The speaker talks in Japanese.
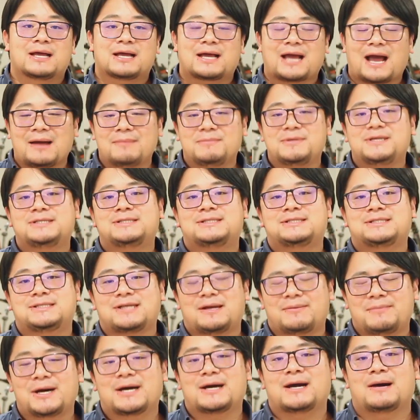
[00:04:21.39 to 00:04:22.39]
神
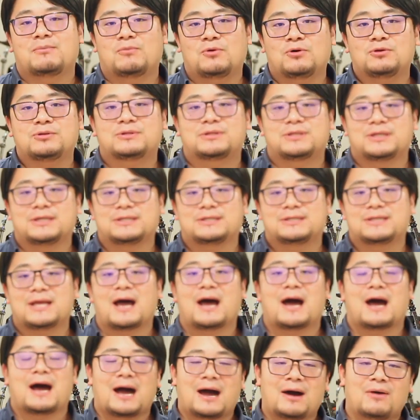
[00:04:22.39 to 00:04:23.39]
様が持ってい
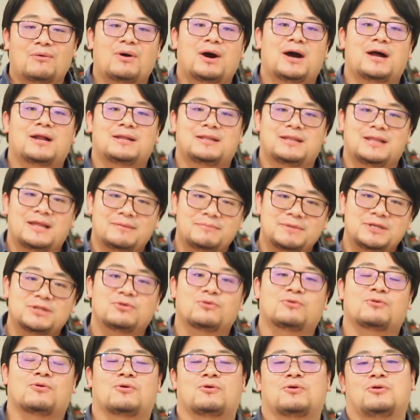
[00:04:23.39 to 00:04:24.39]
た憐れみ
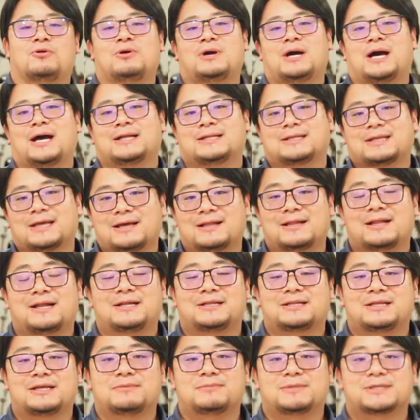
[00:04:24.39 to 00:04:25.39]
の心が与えら
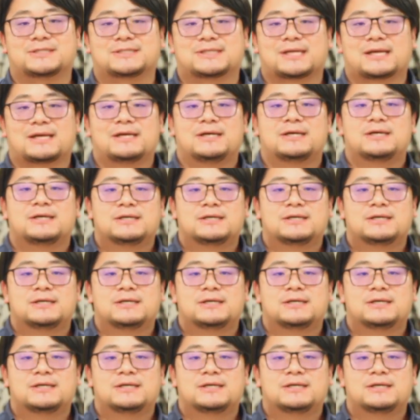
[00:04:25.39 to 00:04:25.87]
れていました